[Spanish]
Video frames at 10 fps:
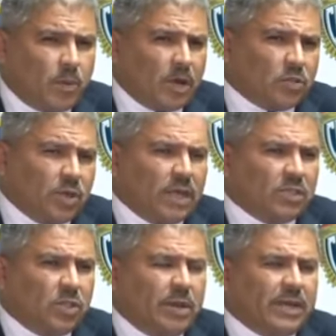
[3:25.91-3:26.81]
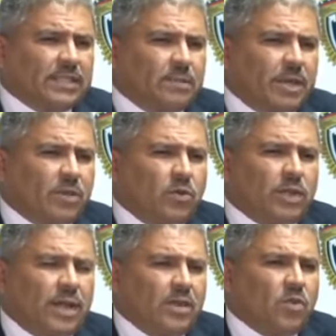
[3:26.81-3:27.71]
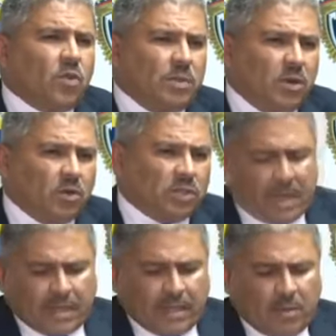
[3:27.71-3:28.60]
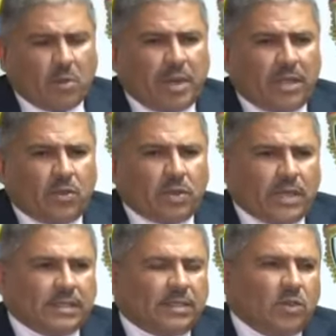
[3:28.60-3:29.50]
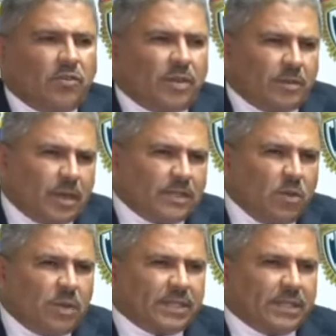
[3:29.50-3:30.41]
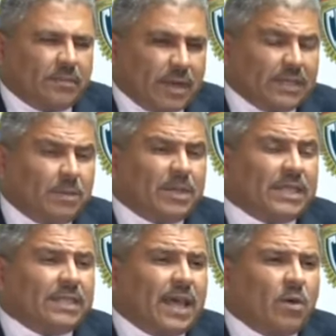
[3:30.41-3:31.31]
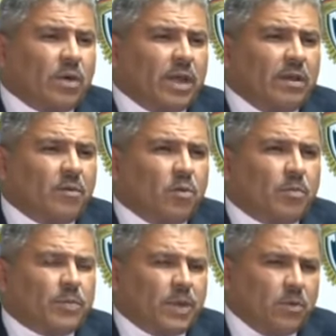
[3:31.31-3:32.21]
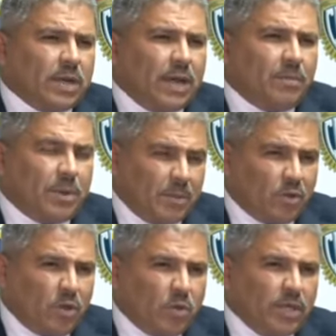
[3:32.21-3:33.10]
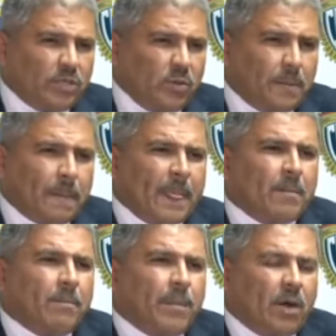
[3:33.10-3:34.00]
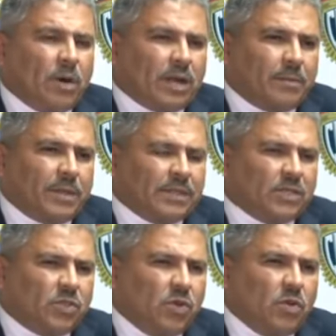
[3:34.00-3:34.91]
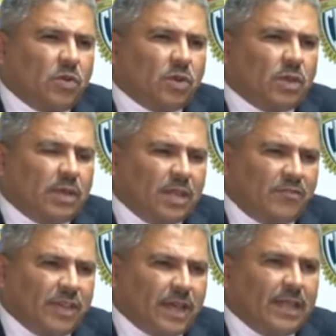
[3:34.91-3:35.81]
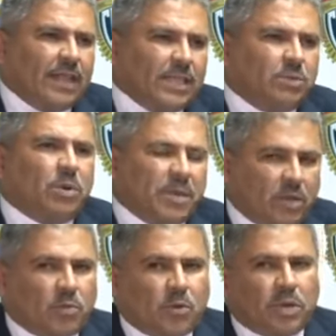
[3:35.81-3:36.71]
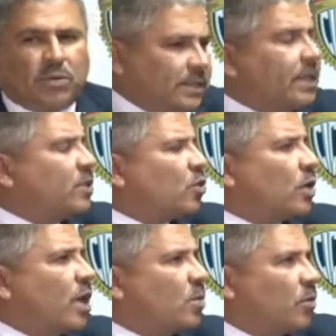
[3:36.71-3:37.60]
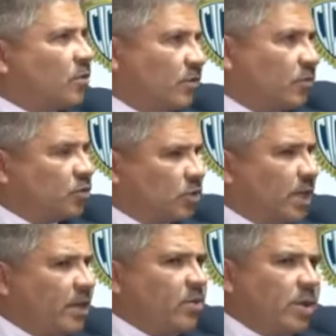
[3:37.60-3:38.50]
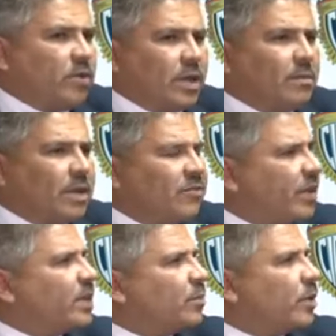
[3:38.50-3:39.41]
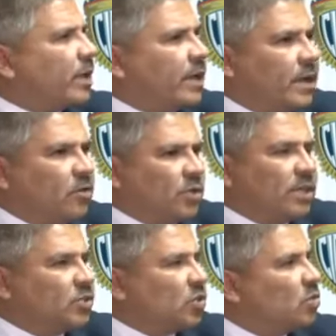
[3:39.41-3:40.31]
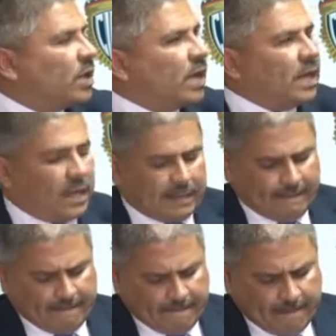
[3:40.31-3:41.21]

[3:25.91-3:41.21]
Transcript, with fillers: para su delegación de Barquisimeto del año 2011. Hasta este momento ya han sido, han sido van a ser presentados en el Tribunal Primero de Juicio bajo la representación del fiscal décimo del Ministerio Público. Al ser interrogado por los funcionarios, bueno, ya él manifiesta pues, que él utilizó una,